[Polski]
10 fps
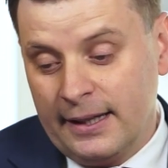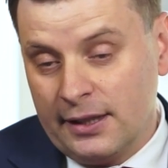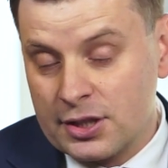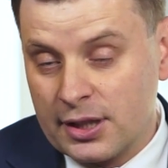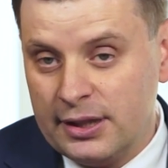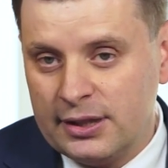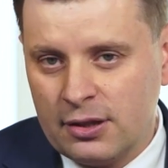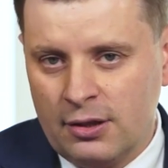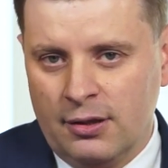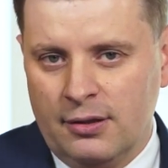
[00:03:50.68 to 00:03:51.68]
Jeżeli
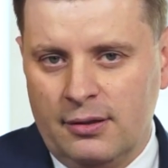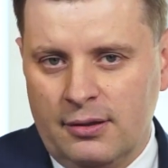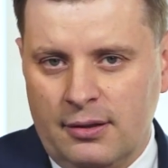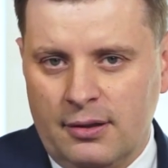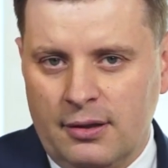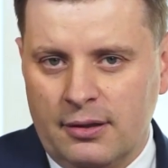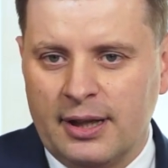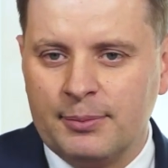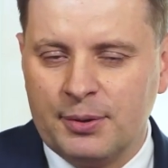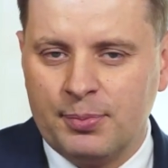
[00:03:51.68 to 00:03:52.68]
to e,
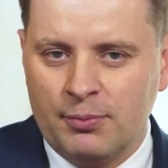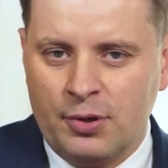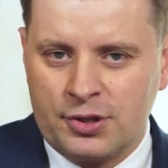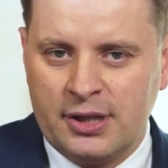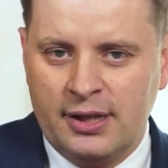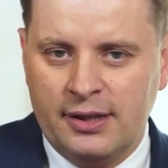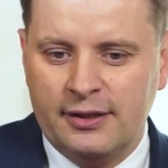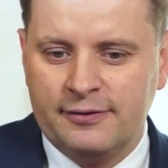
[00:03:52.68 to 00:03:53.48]
nam nie pomoże,